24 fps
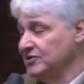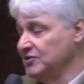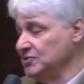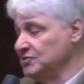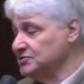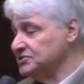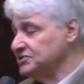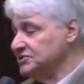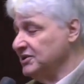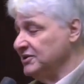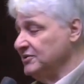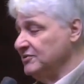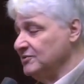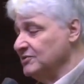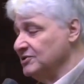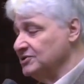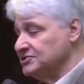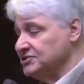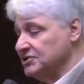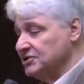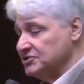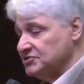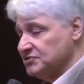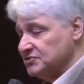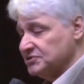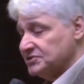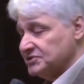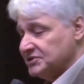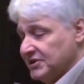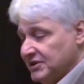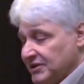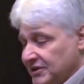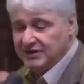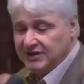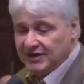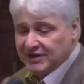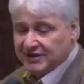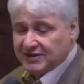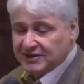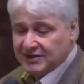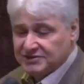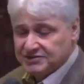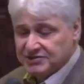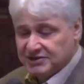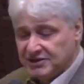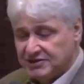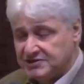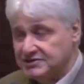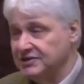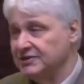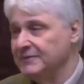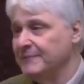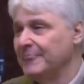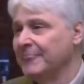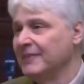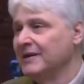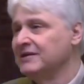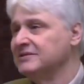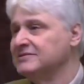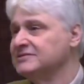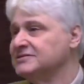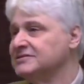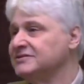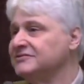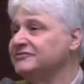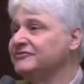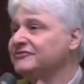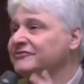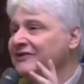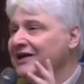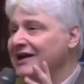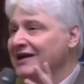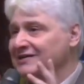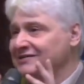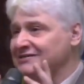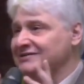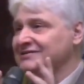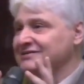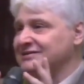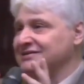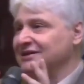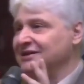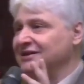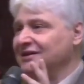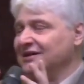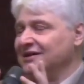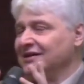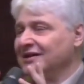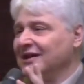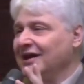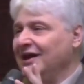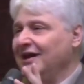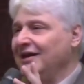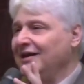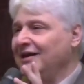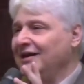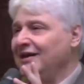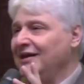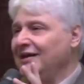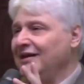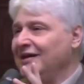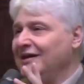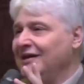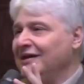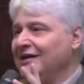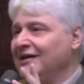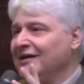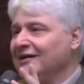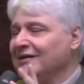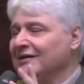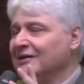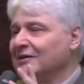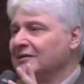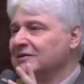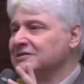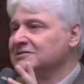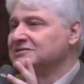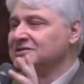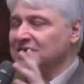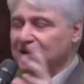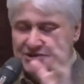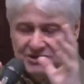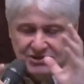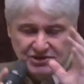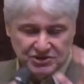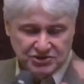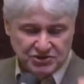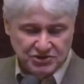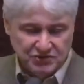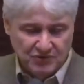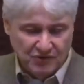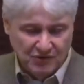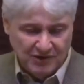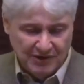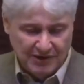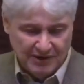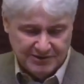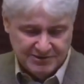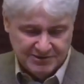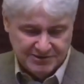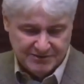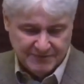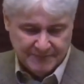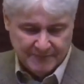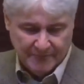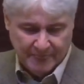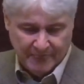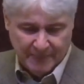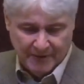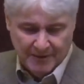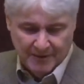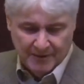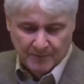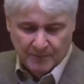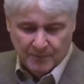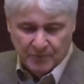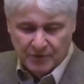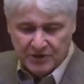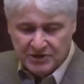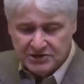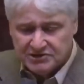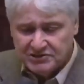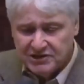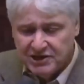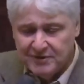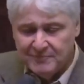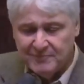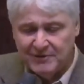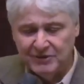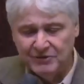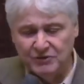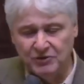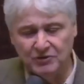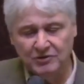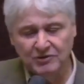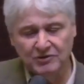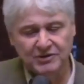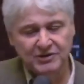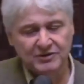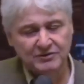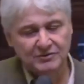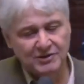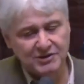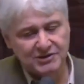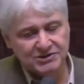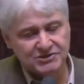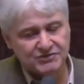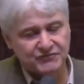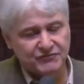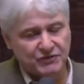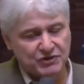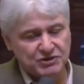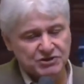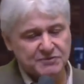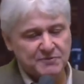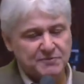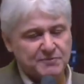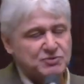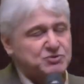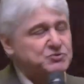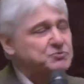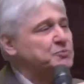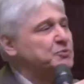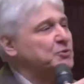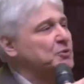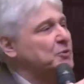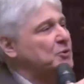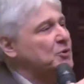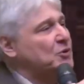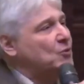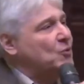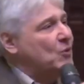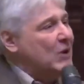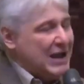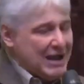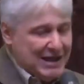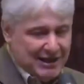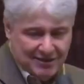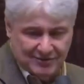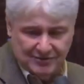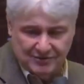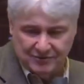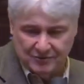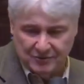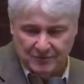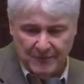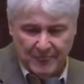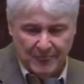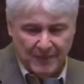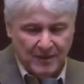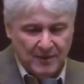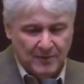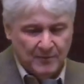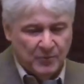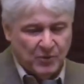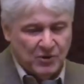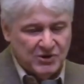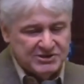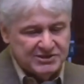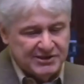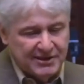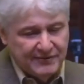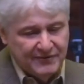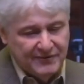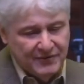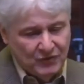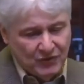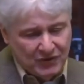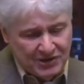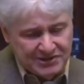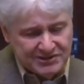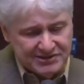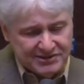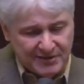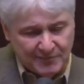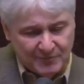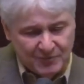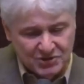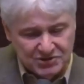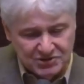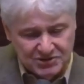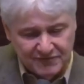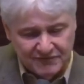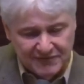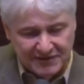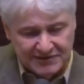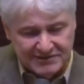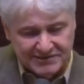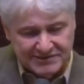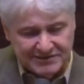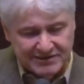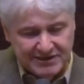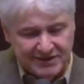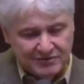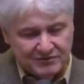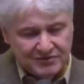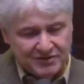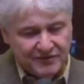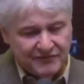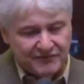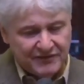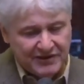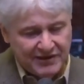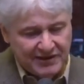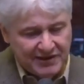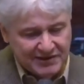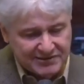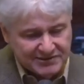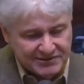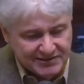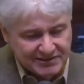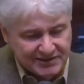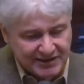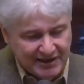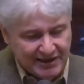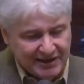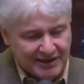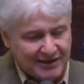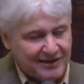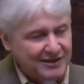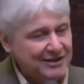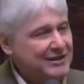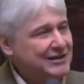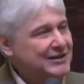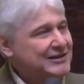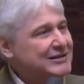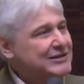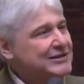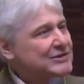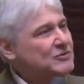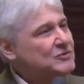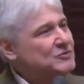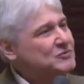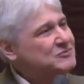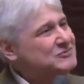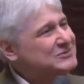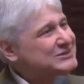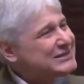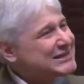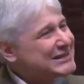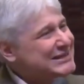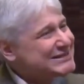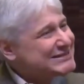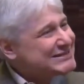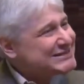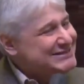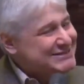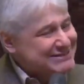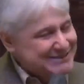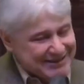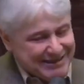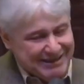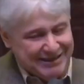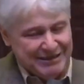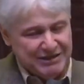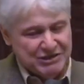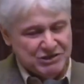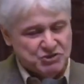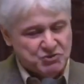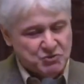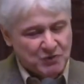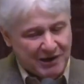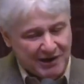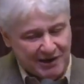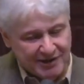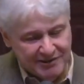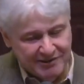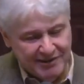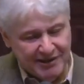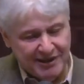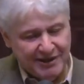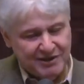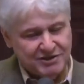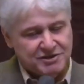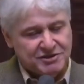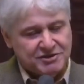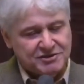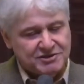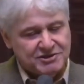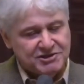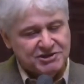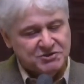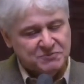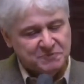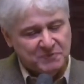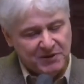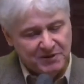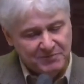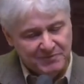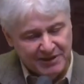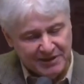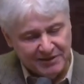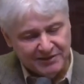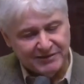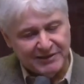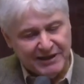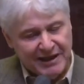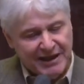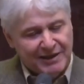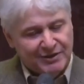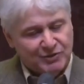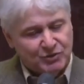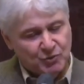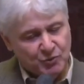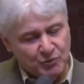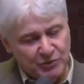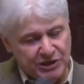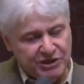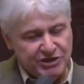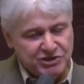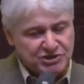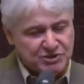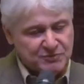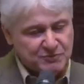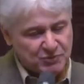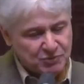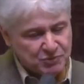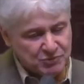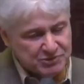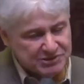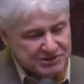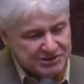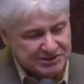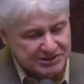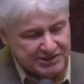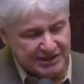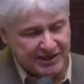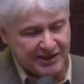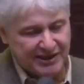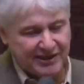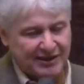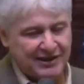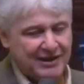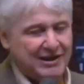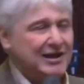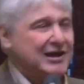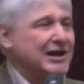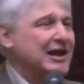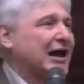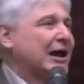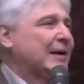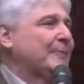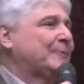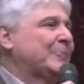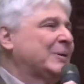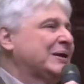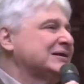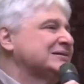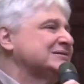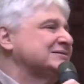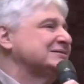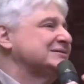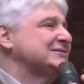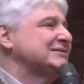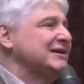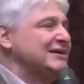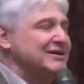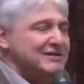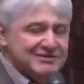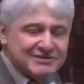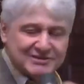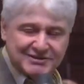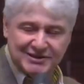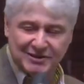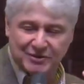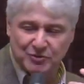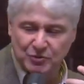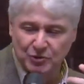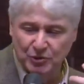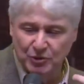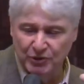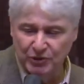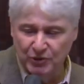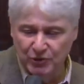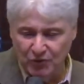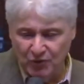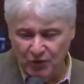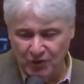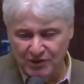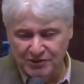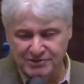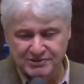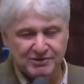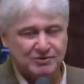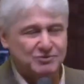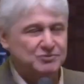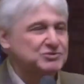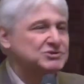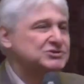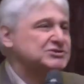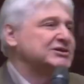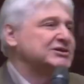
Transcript: que o Senhor Jesus queria que a gente tivesse é, diante de nós. Por isso ele mandou que nós fôssemos para o quarto, pois a nossa motivação deveria ser um desejo ardente de experimentar no íntimo do ser a presença gloriosa do